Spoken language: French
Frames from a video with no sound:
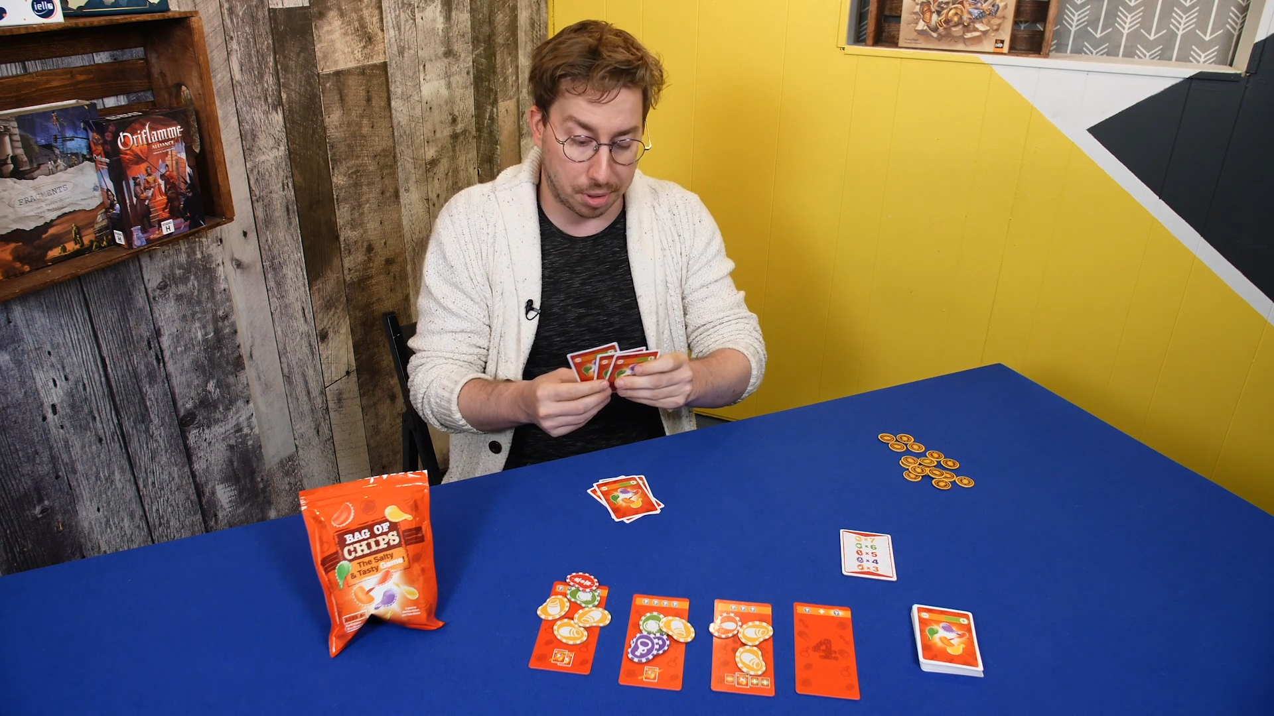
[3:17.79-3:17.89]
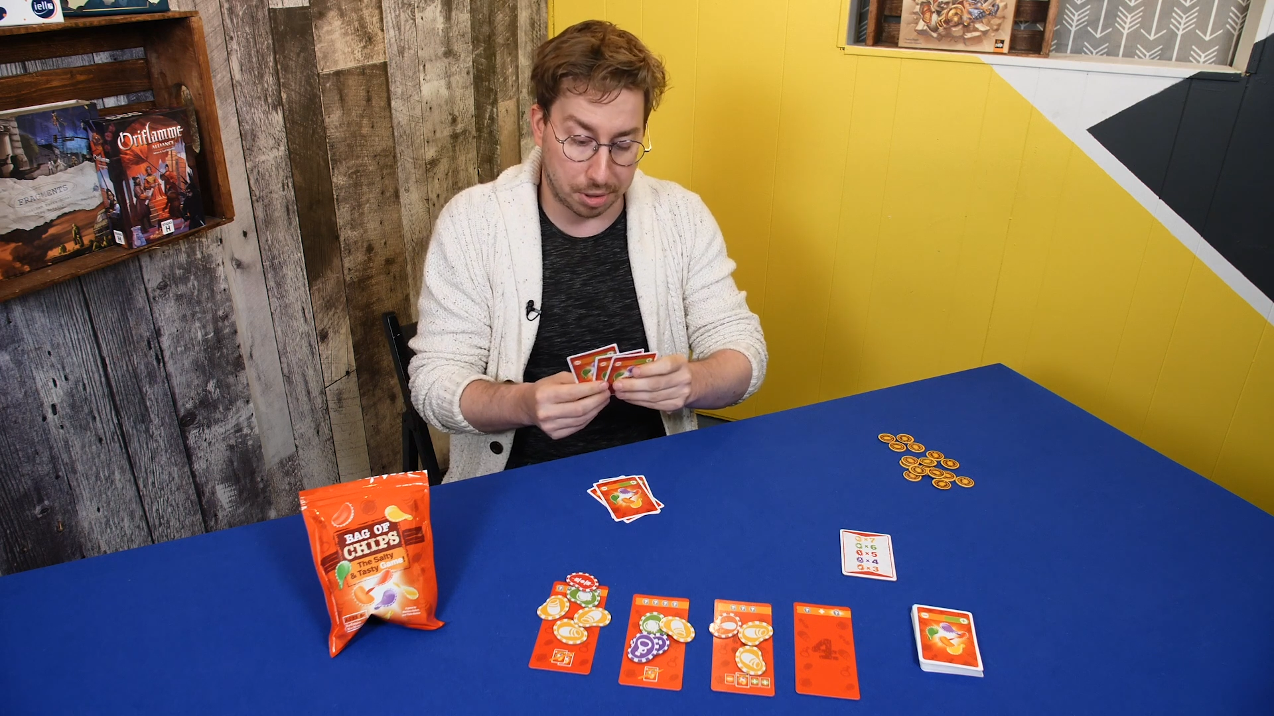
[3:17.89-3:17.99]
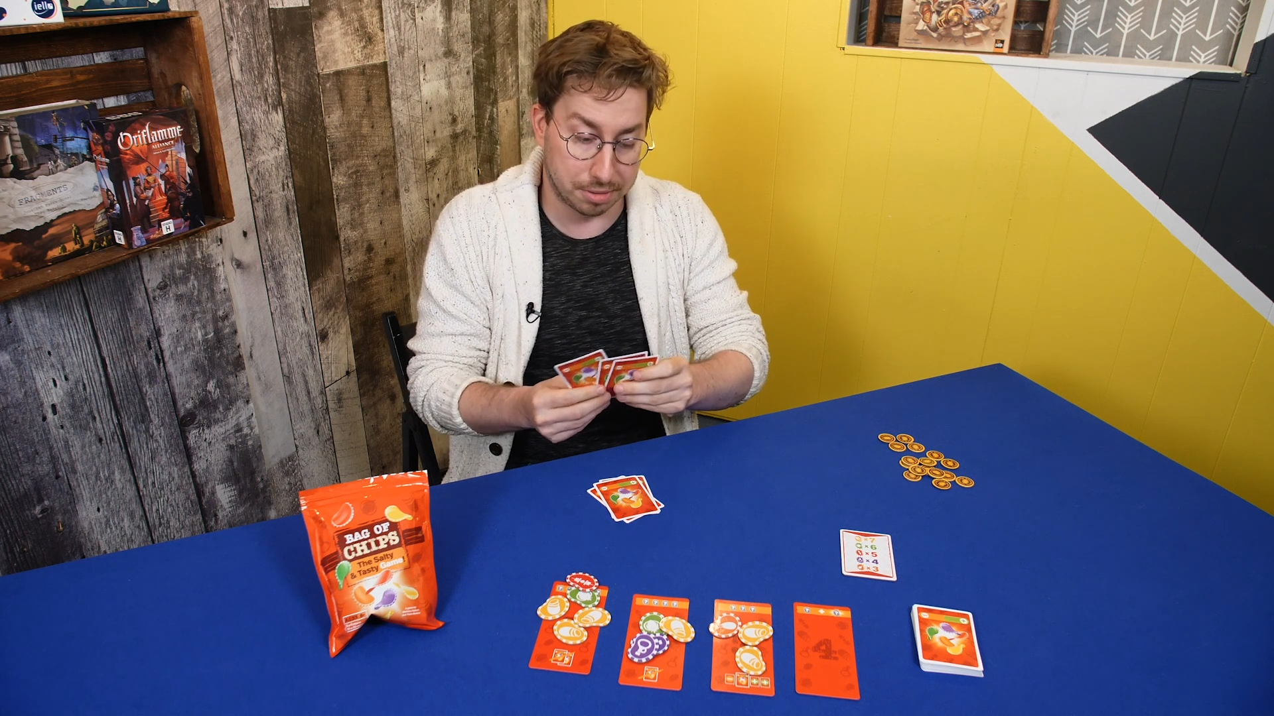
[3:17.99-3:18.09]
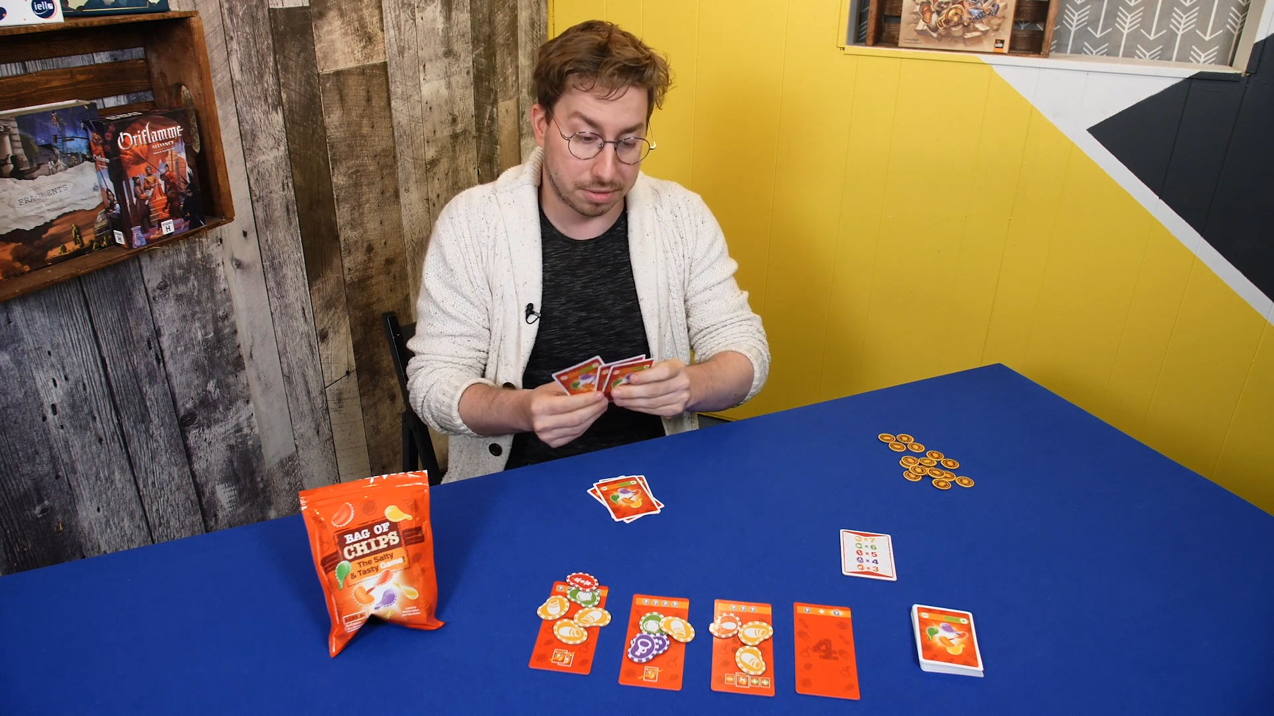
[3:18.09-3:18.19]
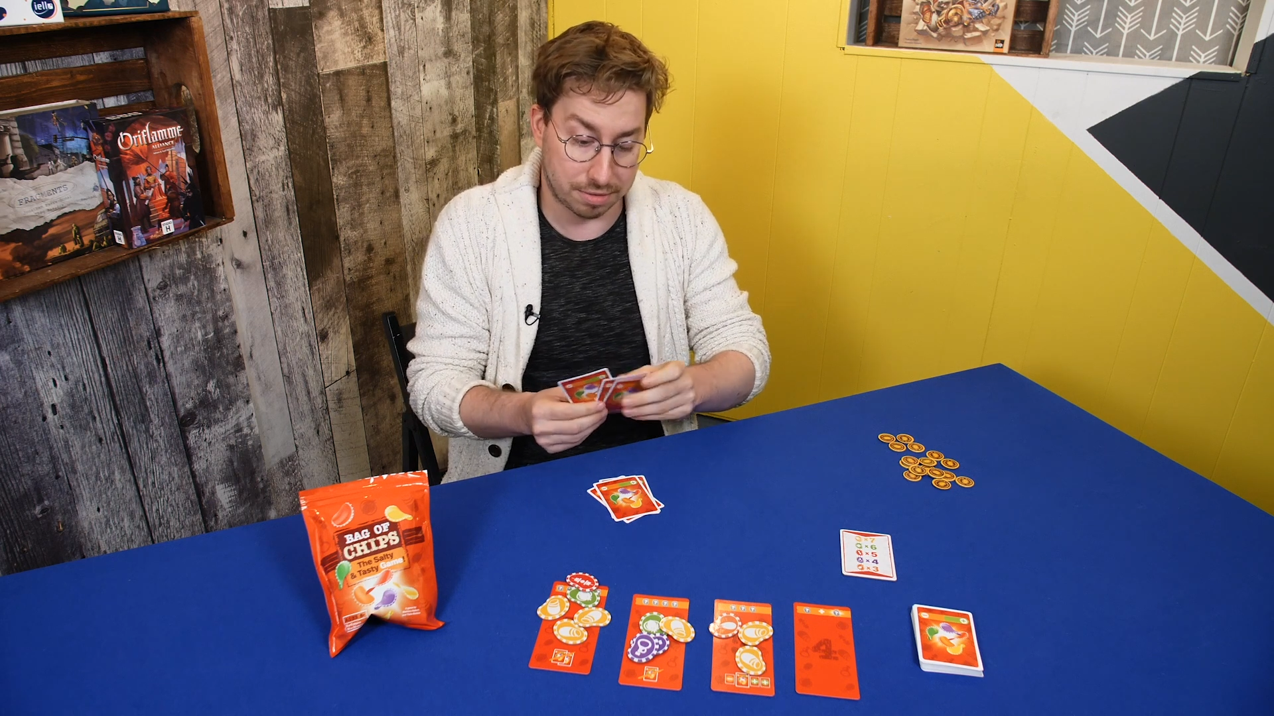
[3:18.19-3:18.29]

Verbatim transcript: pas.